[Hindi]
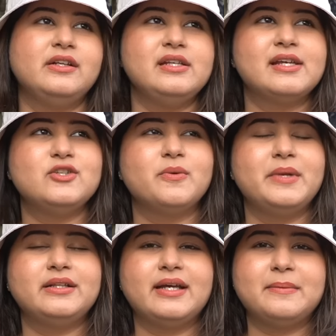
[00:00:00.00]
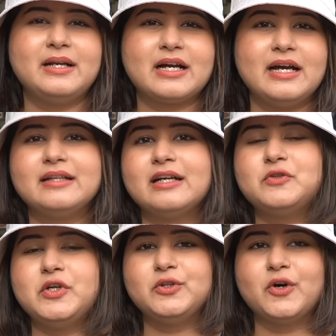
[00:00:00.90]
रिसेंट जो मैंने दही वाला खाया था
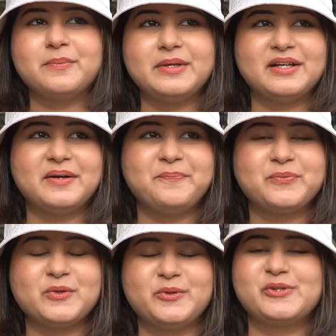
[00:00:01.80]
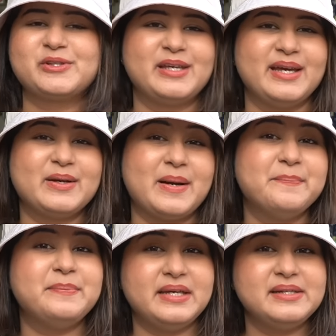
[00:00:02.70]
वो इंदौर में था उसके
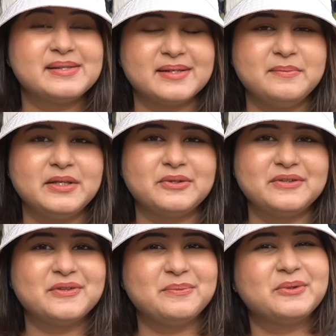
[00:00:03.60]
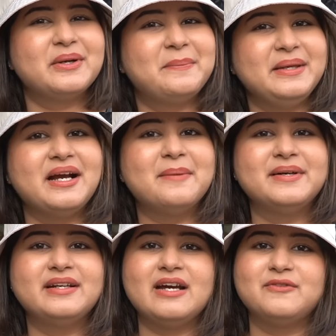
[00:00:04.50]
कंपैरिजन में तो ये फिर भी थोड़ा फीका
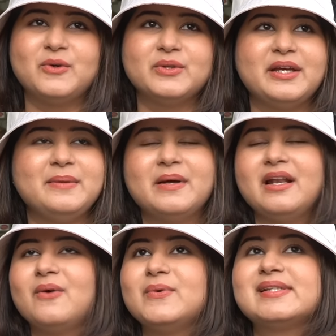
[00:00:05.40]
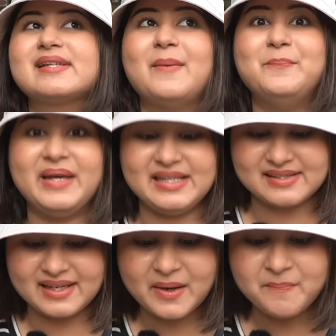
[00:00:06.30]
पड़ रहा है वो दही वाला वॉज अमेजिंग